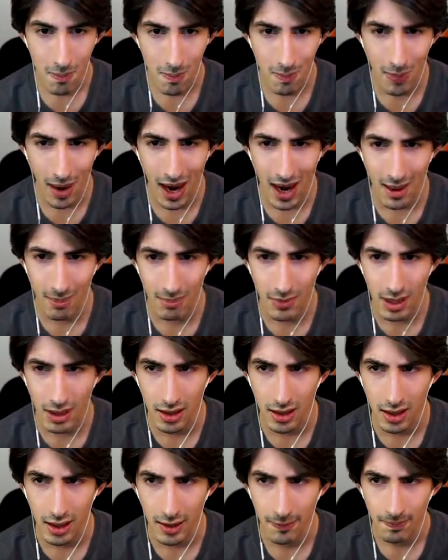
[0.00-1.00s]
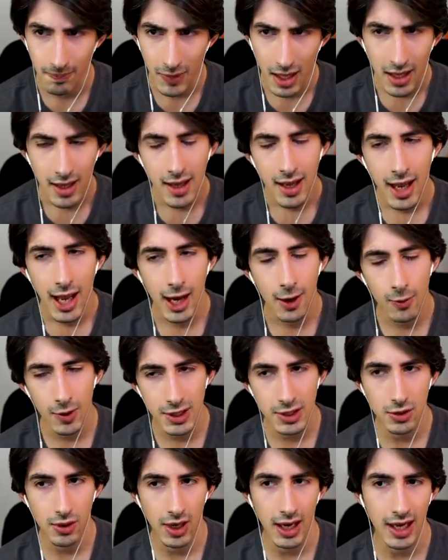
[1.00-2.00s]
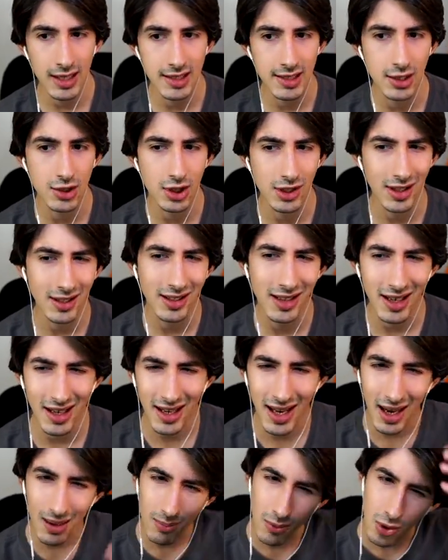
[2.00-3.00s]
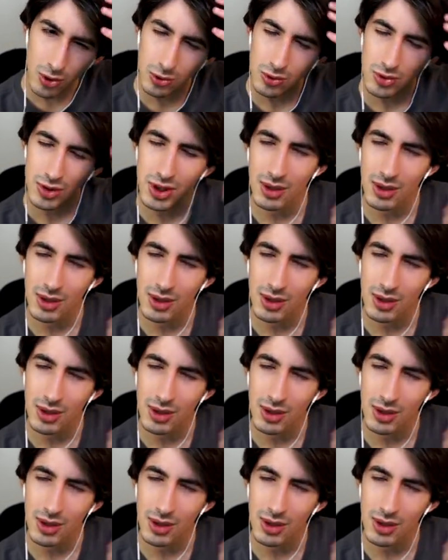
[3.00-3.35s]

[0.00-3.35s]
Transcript: Bam! E questo, ragazzi, c'è da dire che è molto